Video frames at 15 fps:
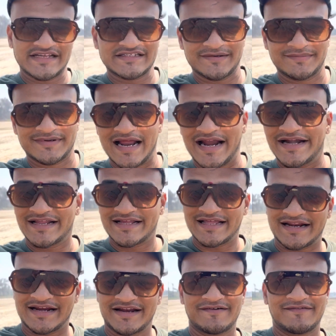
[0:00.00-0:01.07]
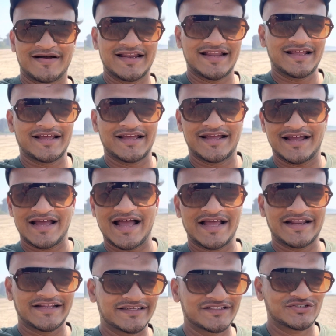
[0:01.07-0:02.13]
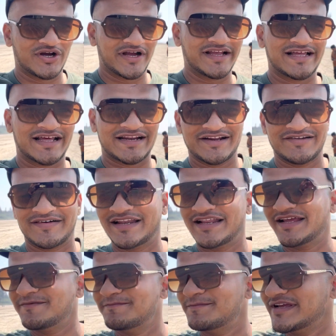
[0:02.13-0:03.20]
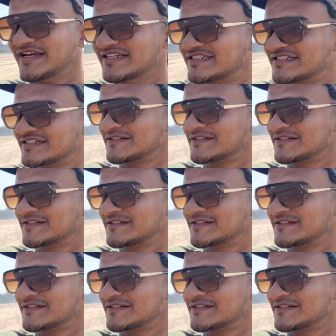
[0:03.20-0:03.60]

सब राइड करने वाले हैं एंड एंजॉय करने वाले हैं बीच